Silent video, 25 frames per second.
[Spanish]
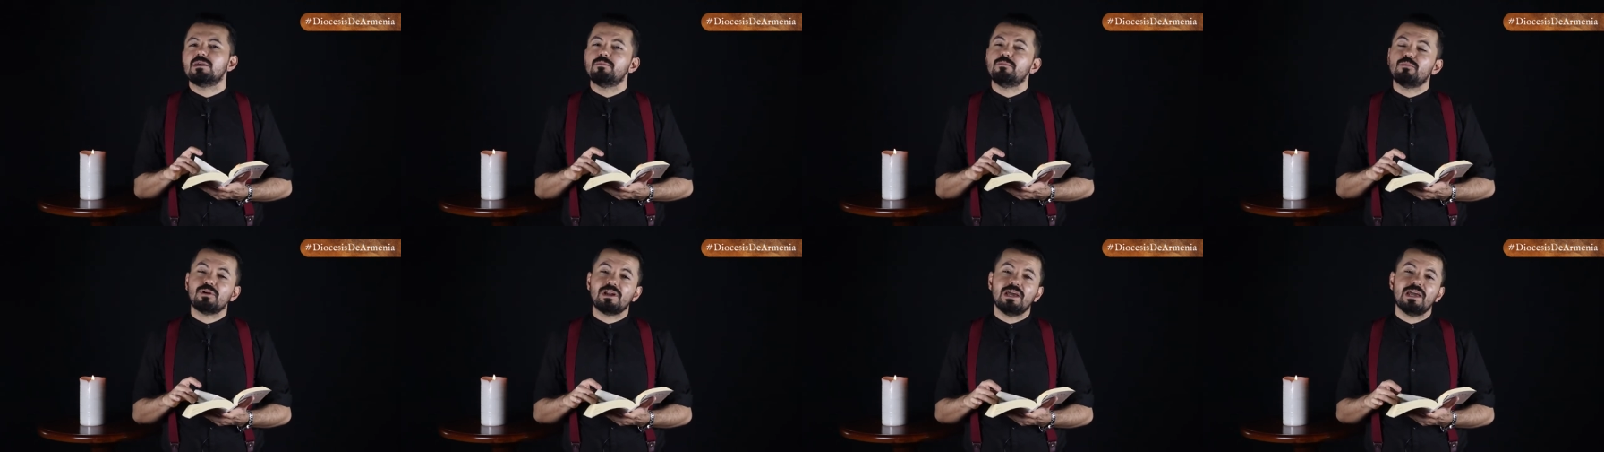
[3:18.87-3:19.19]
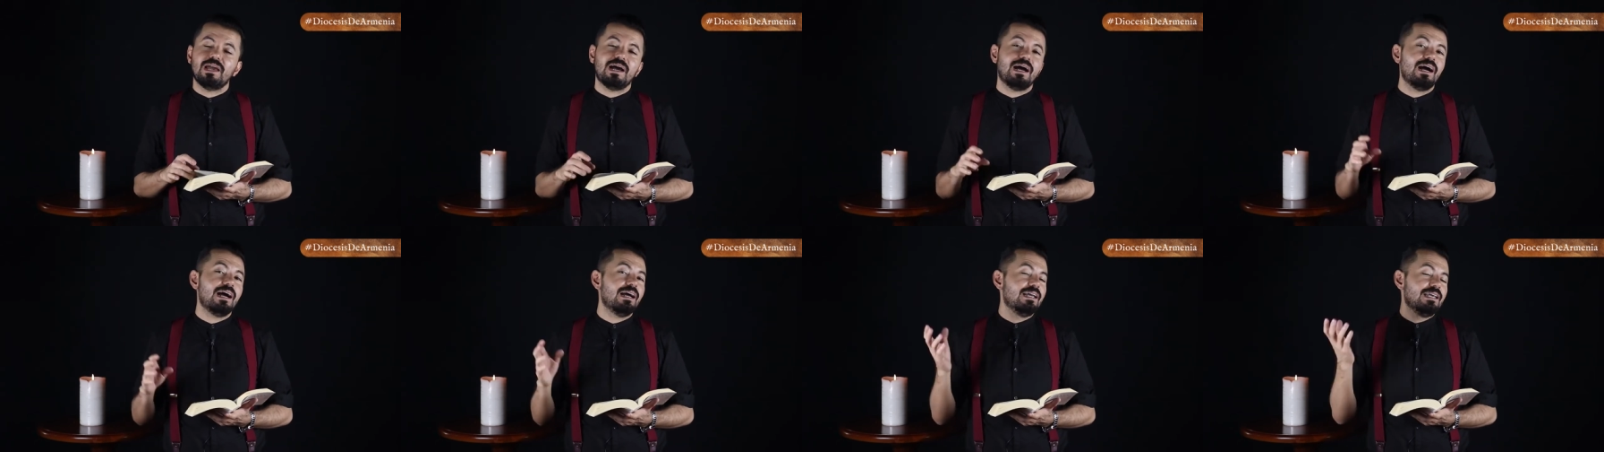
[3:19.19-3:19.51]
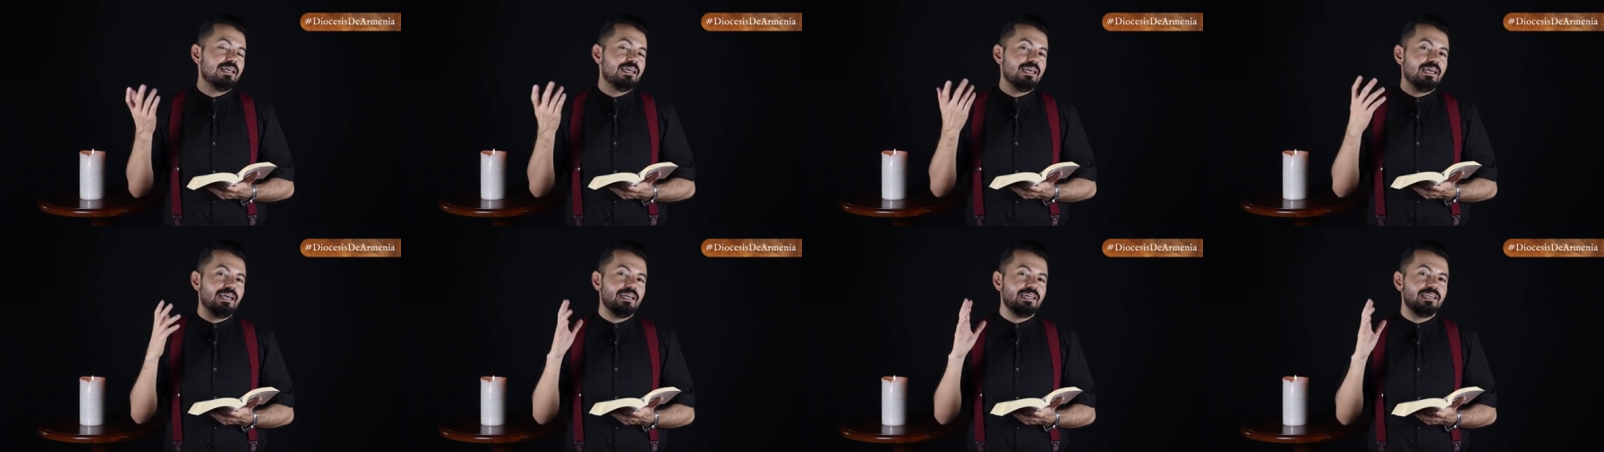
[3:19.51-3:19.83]
que por allá
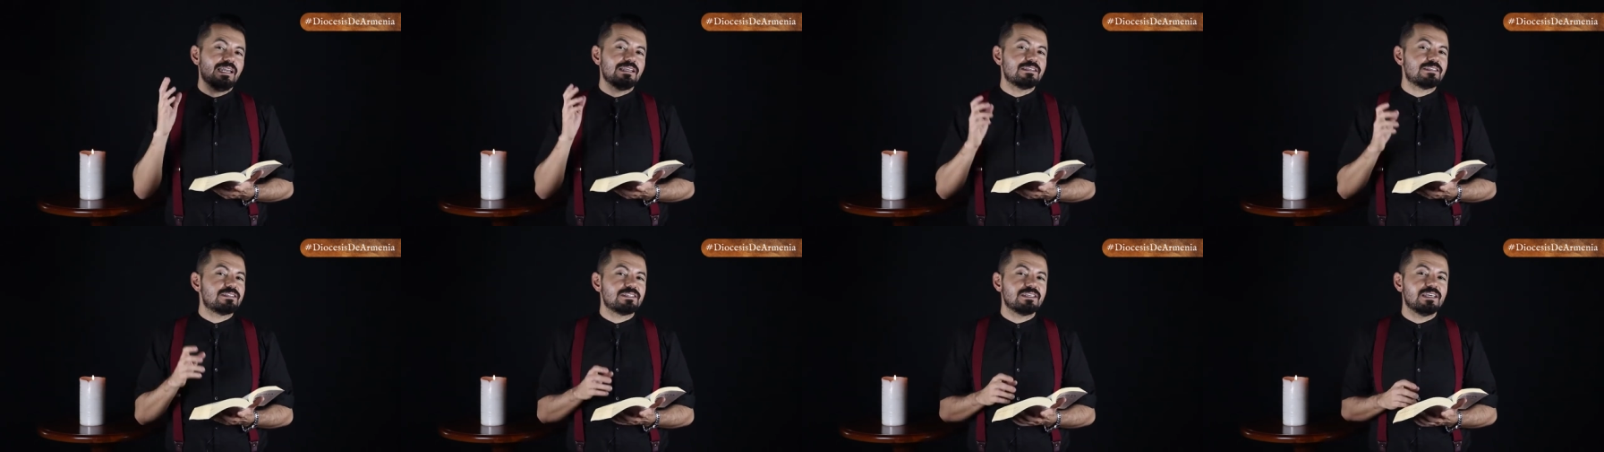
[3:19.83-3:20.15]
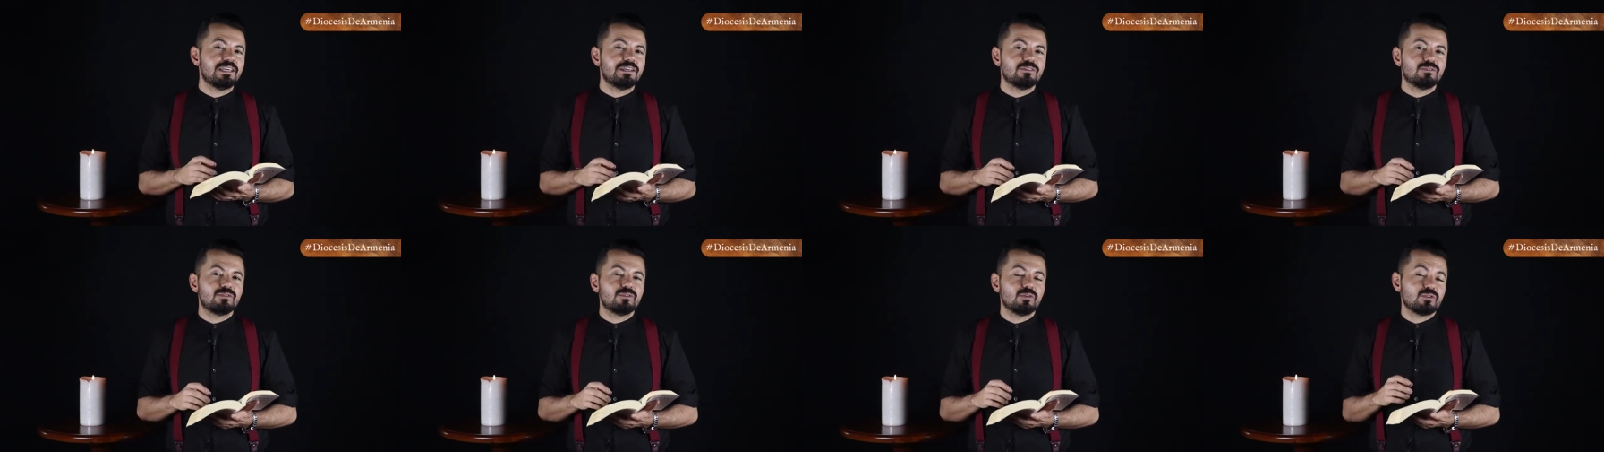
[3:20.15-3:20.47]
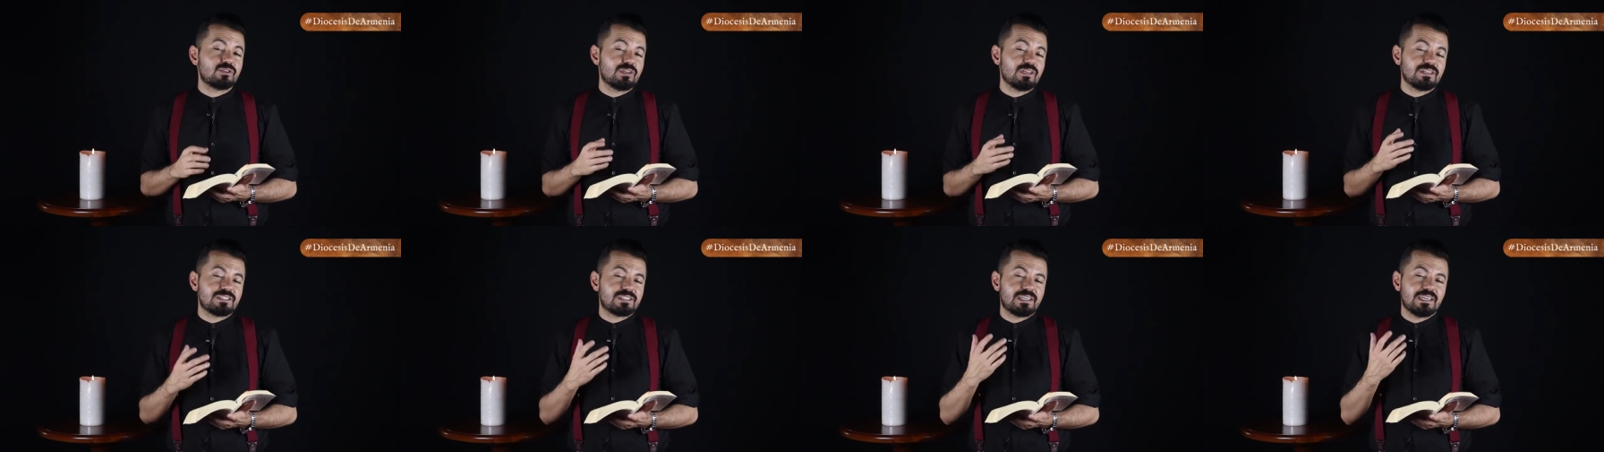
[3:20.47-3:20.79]
en el
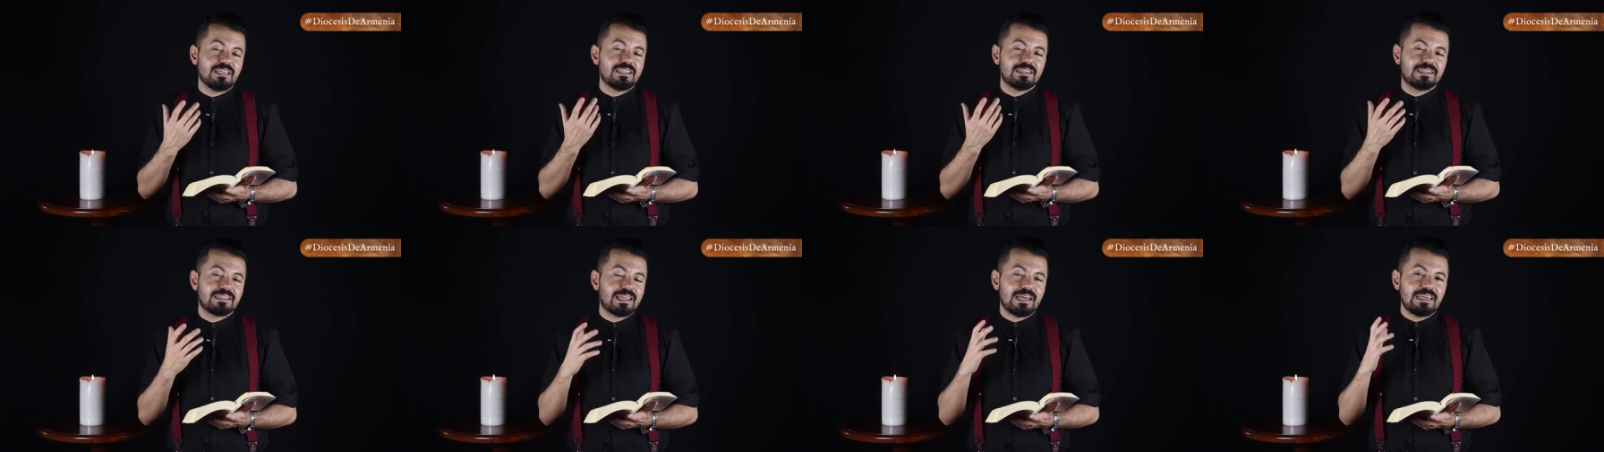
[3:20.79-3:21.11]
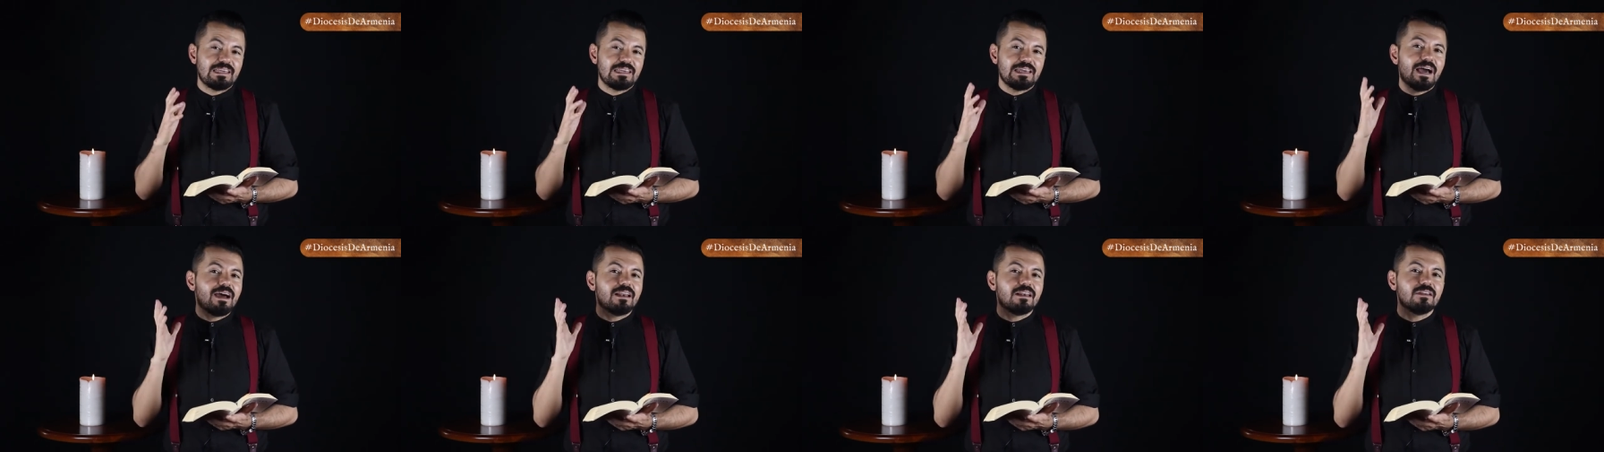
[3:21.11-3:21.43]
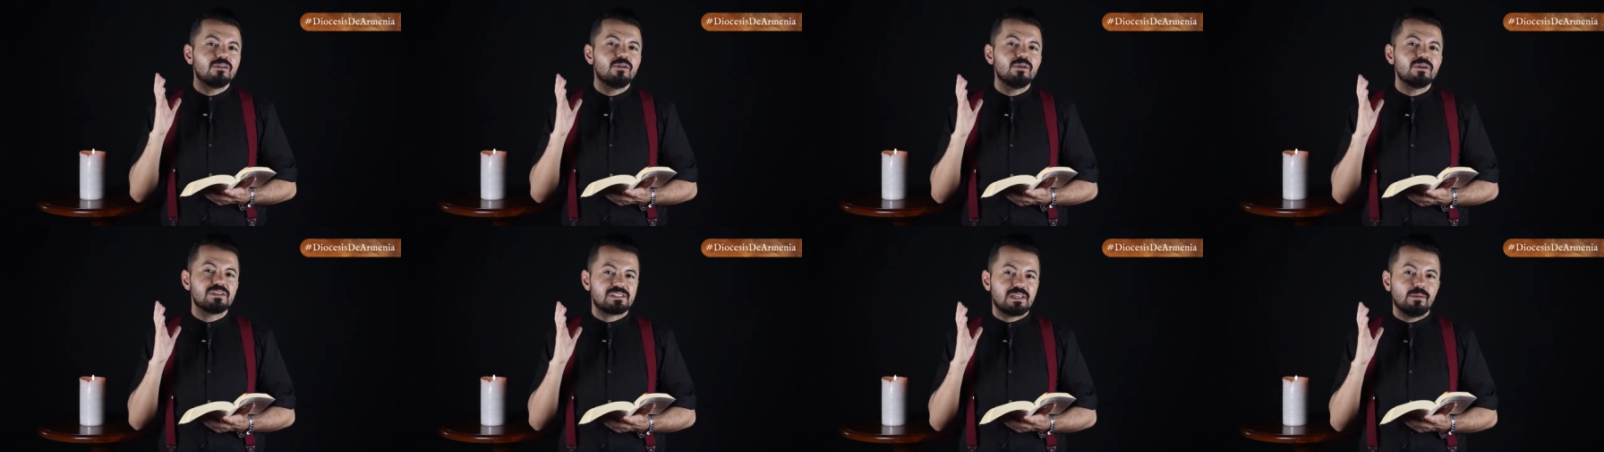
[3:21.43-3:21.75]
160 y algo,